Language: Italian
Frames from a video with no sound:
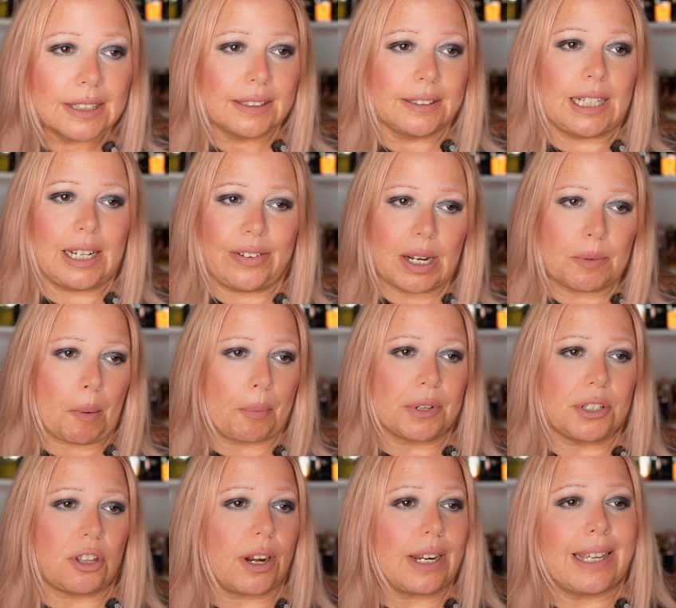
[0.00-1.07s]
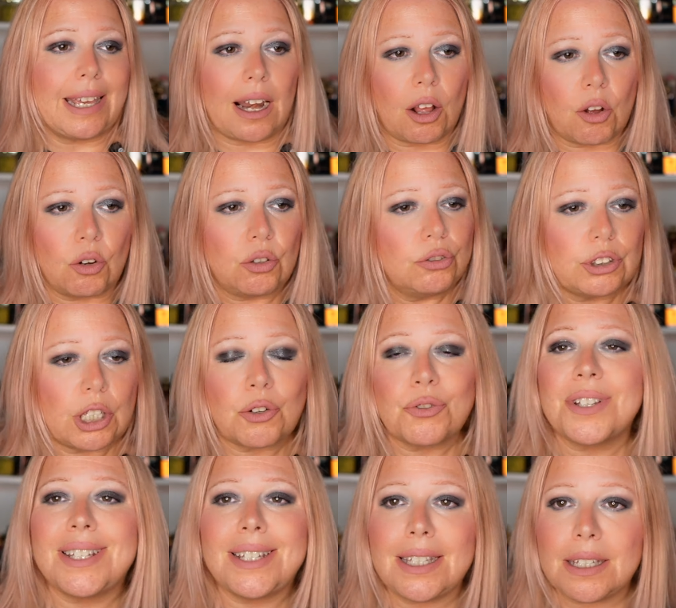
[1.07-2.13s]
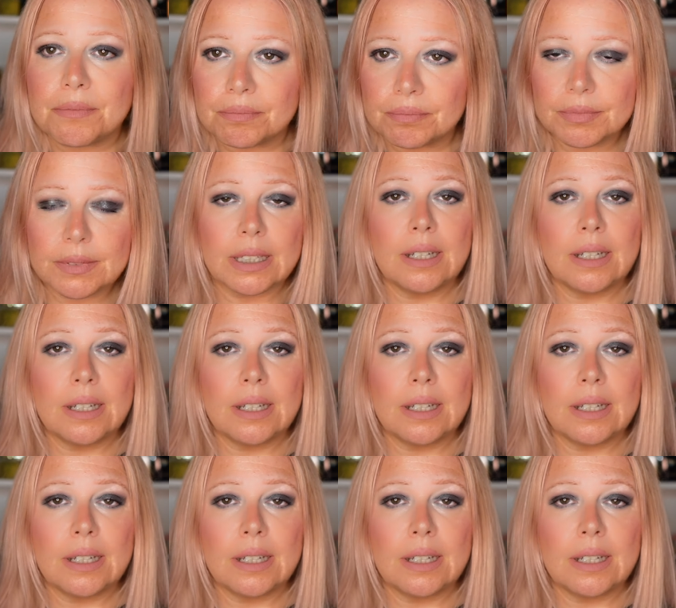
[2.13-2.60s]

delle vere e proprie storie che raccontano sì